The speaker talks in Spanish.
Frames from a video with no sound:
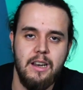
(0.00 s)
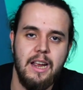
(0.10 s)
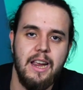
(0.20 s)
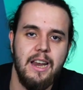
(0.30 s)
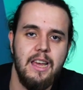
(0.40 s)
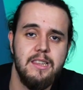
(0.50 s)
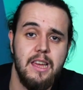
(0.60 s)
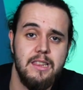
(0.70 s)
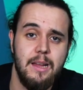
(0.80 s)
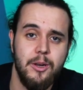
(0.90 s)
la que creéis
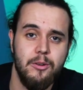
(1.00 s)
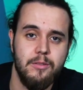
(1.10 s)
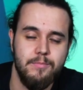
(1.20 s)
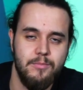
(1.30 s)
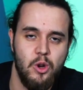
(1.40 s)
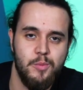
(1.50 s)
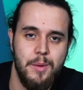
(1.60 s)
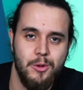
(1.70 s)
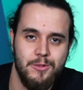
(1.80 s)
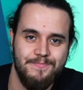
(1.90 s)
que es la mejor. ¡Nos
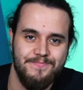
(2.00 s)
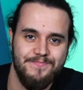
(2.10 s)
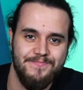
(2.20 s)
vemos!